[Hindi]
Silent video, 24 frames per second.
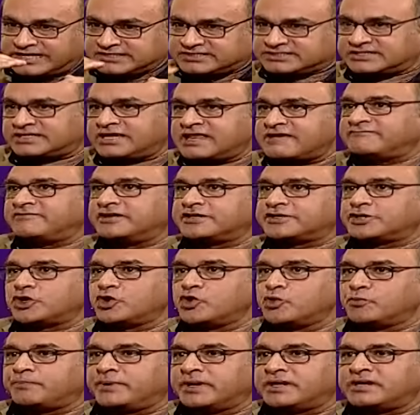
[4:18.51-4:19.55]
इस लेवल के
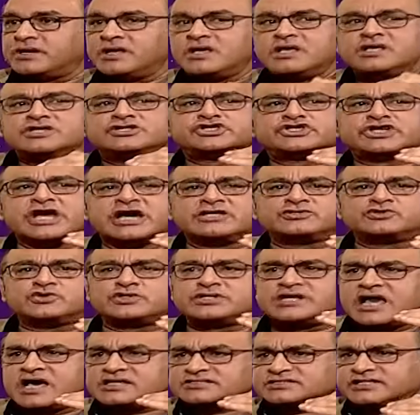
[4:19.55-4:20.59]
ऊपर शाजो
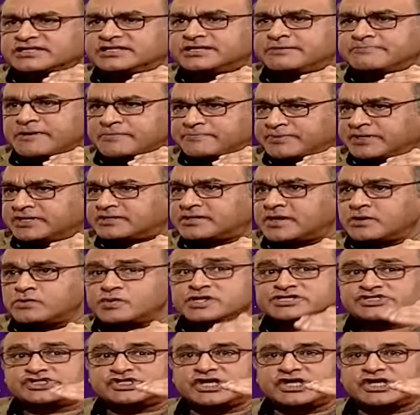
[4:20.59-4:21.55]
नाजर ही मैं फिर कहूंगा